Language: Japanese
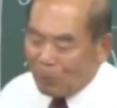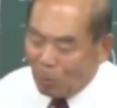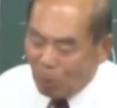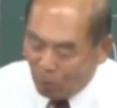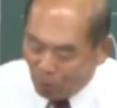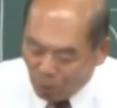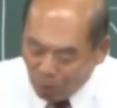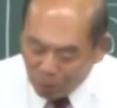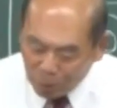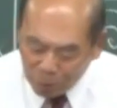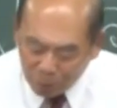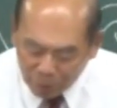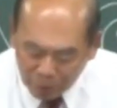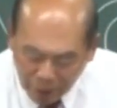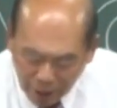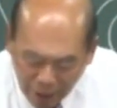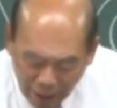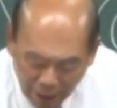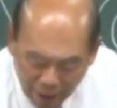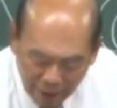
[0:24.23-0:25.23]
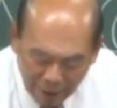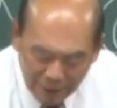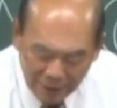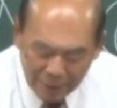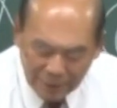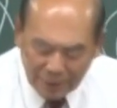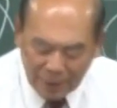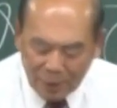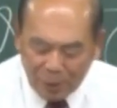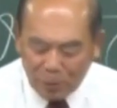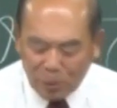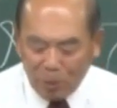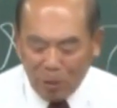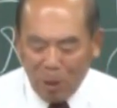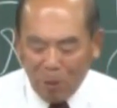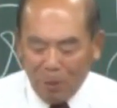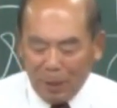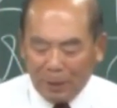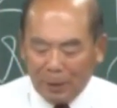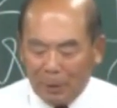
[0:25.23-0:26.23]
頃って言ったら戦争が
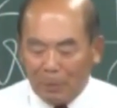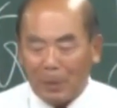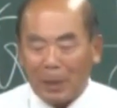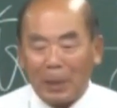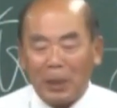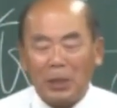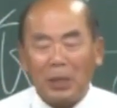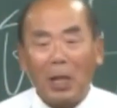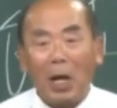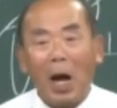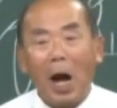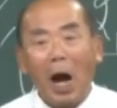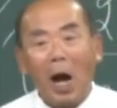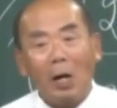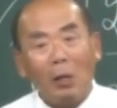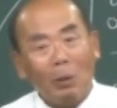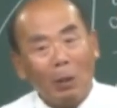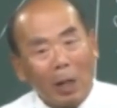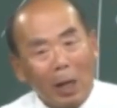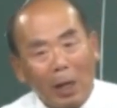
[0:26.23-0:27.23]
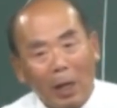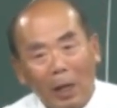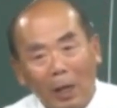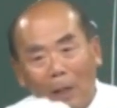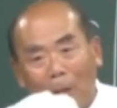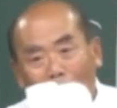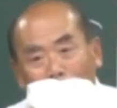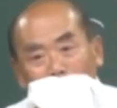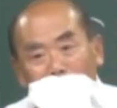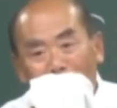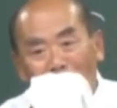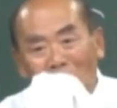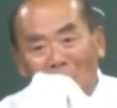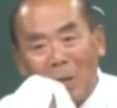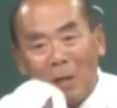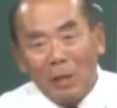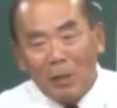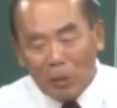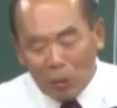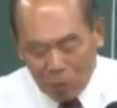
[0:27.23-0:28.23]
終わってまだ1年半ぐらいや
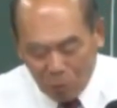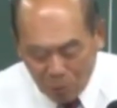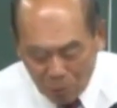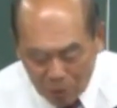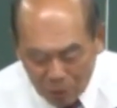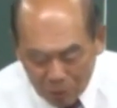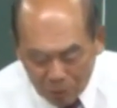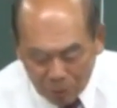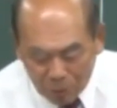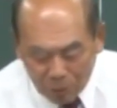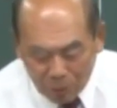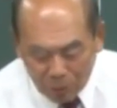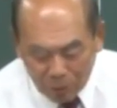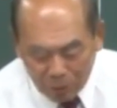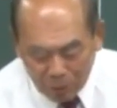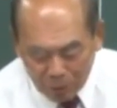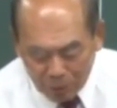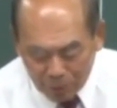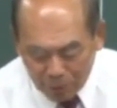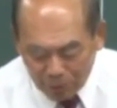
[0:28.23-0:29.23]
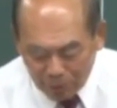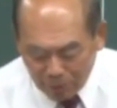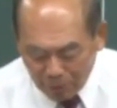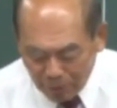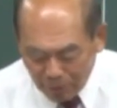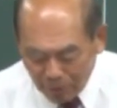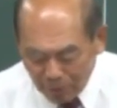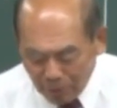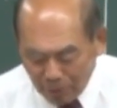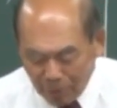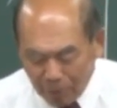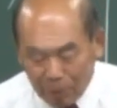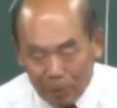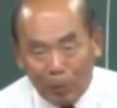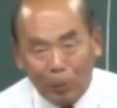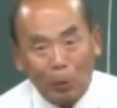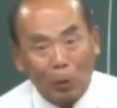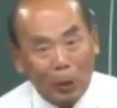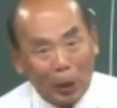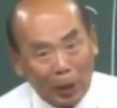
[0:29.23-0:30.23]
そういう
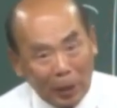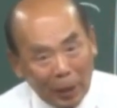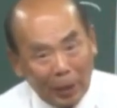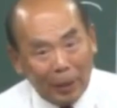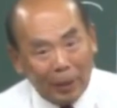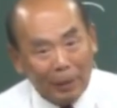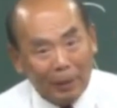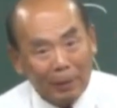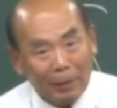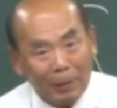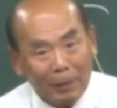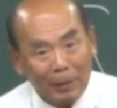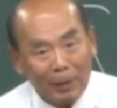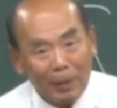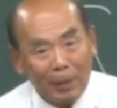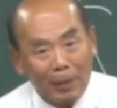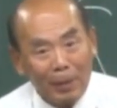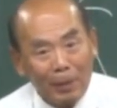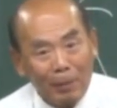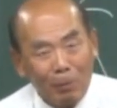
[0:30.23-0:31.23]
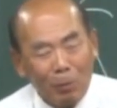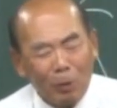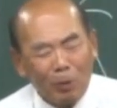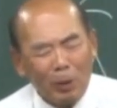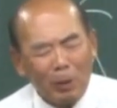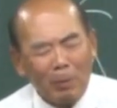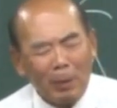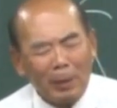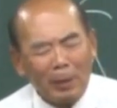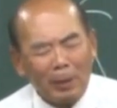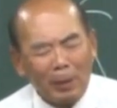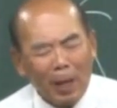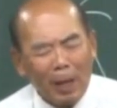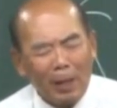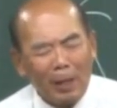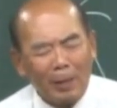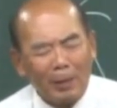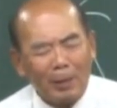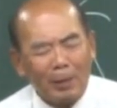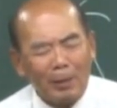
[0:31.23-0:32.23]
時に僕今言っ
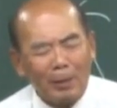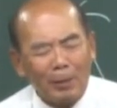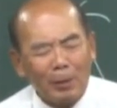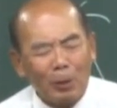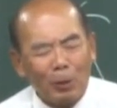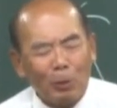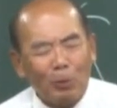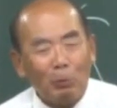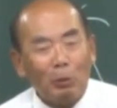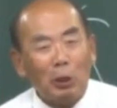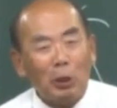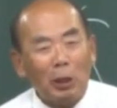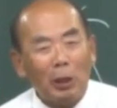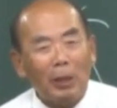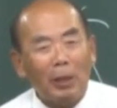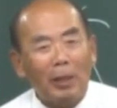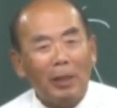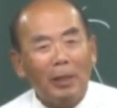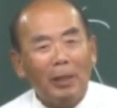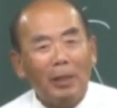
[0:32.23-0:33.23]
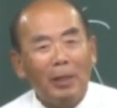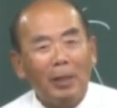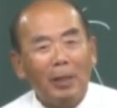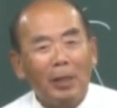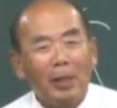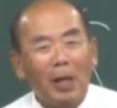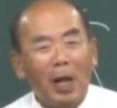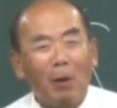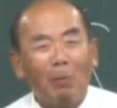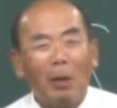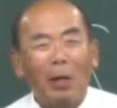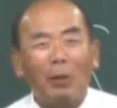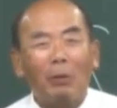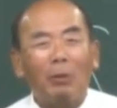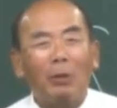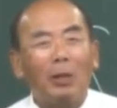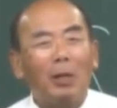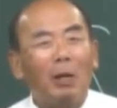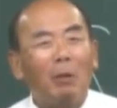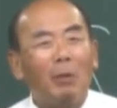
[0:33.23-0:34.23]
たその牛山
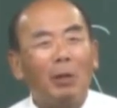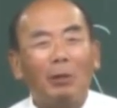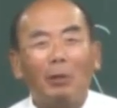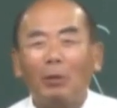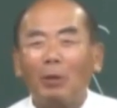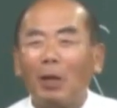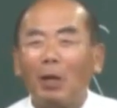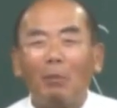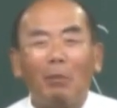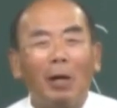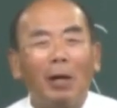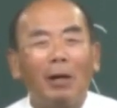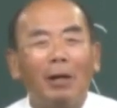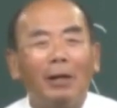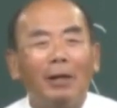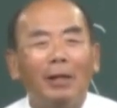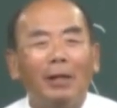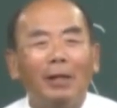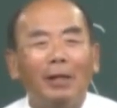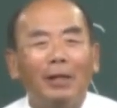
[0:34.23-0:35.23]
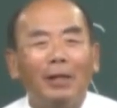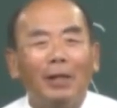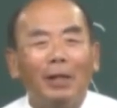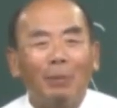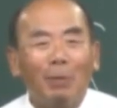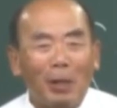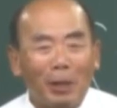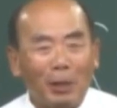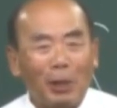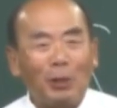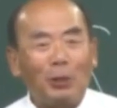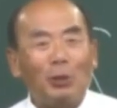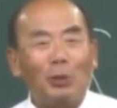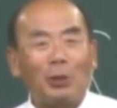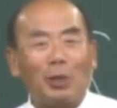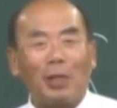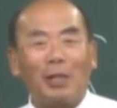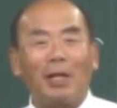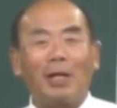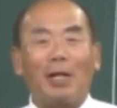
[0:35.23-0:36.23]
の山の山今だったら自動
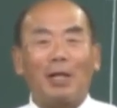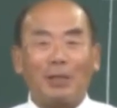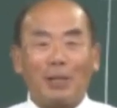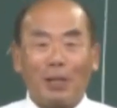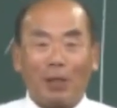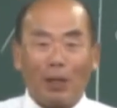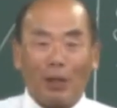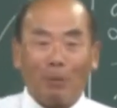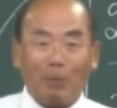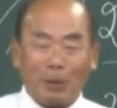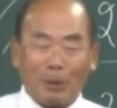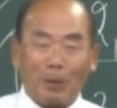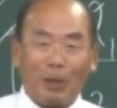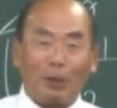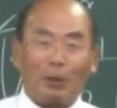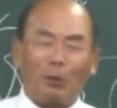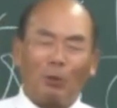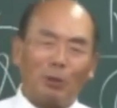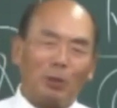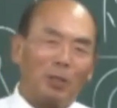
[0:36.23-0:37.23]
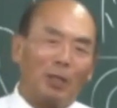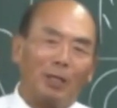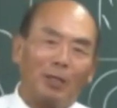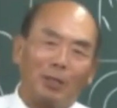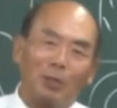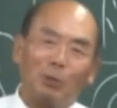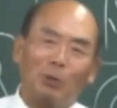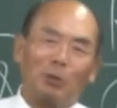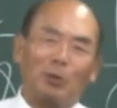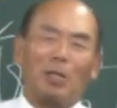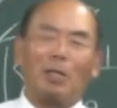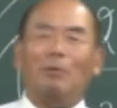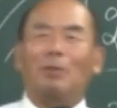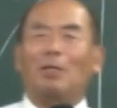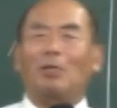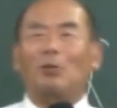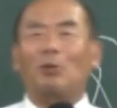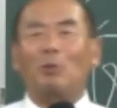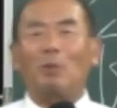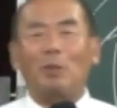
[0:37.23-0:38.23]
車で行かせていただきますが当時自動車いうの
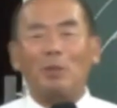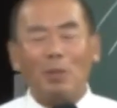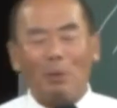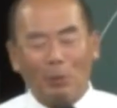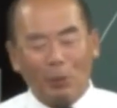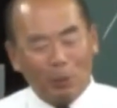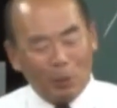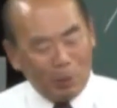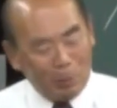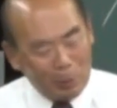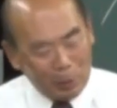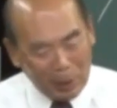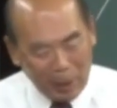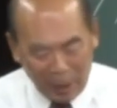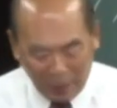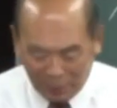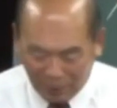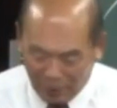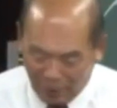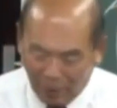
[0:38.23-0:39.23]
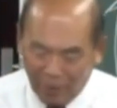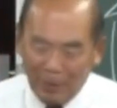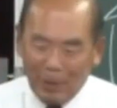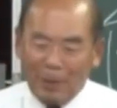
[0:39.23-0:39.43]
は特別な乗り物であって